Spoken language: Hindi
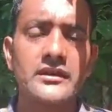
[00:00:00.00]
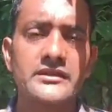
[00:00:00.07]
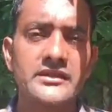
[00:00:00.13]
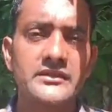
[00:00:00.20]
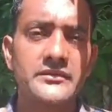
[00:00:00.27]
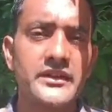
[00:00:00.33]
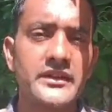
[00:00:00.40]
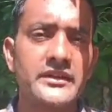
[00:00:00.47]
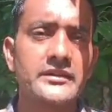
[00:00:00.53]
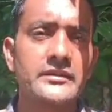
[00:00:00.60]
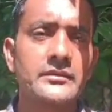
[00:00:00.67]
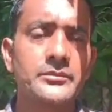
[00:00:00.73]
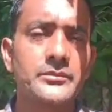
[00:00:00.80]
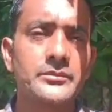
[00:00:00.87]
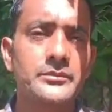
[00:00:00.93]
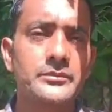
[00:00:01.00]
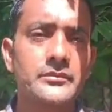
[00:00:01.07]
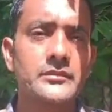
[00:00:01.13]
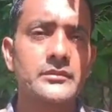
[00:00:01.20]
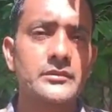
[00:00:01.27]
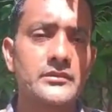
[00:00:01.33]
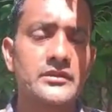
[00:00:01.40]
एसीफेट
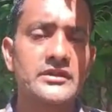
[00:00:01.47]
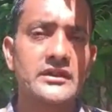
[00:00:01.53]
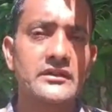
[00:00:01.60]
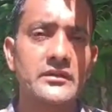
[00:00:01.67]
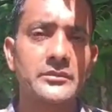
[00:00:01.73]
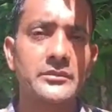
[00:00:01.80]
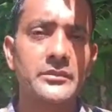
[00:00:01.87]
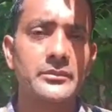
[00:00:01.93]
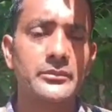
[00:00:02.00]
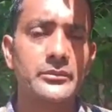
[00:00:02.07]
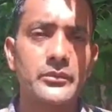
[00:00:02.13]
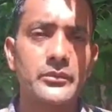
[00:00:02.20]
सेवन